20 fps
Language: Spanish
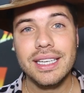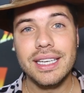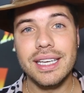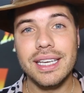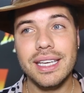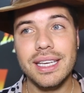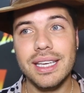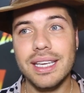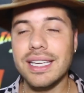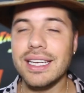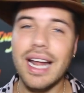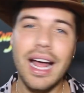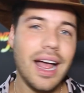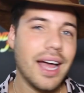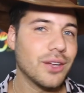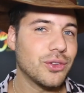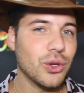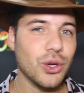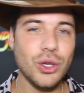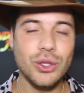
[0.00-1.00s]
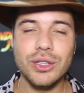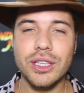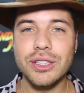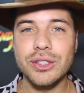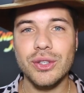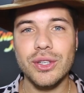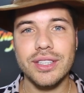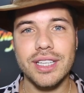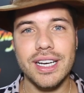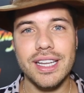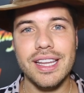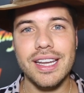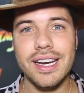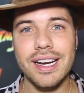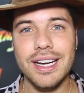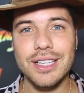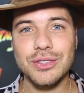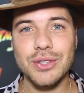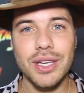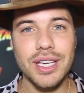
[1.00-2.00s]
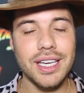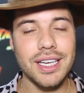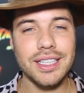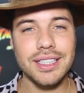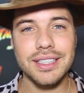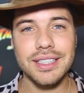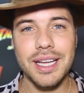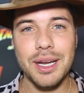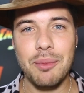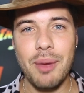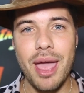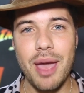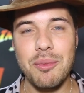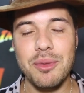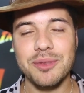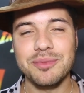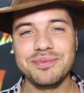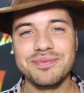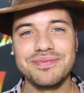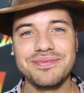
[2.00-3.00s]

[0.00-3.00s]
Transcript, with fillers: y, nada, estoy contento de estar de regreso aquí en, Miami